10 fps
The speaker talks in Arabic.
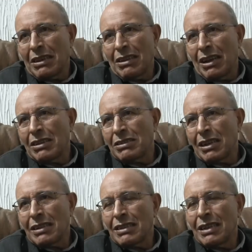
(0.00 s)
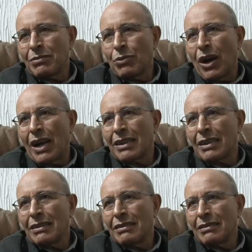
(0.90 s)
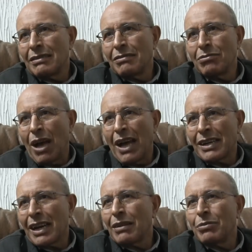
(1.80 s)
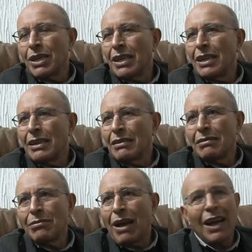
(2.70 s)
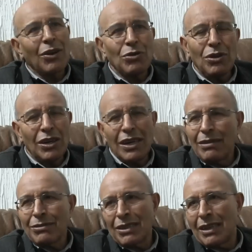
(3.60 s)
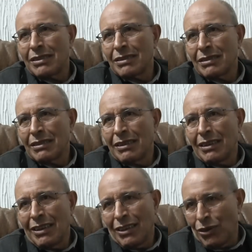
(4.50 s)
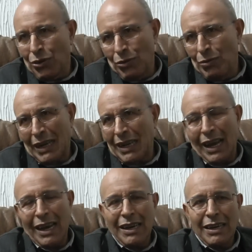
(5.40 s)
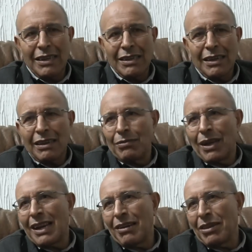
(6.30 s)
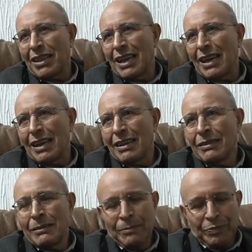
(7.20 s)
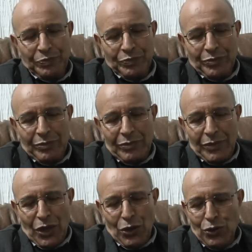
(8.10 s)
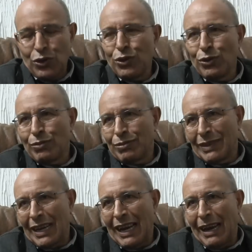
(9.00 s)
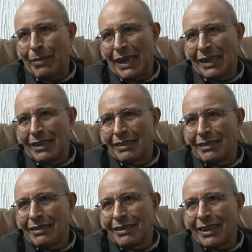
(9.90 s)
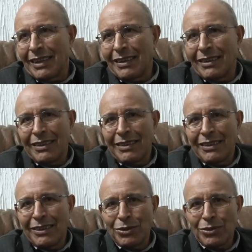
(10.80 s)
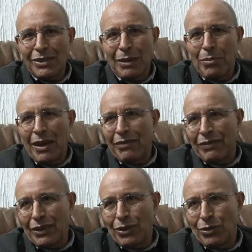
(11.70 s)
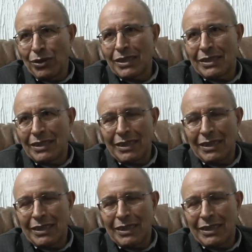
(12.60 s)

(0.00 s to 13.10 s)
كذلك شخصيات معارضة مع نقبه مع كل الأوساط يقوم بك العلاقة هذيك معناها وهذا أسلوب من العمل آه، آه، يسمى في لغة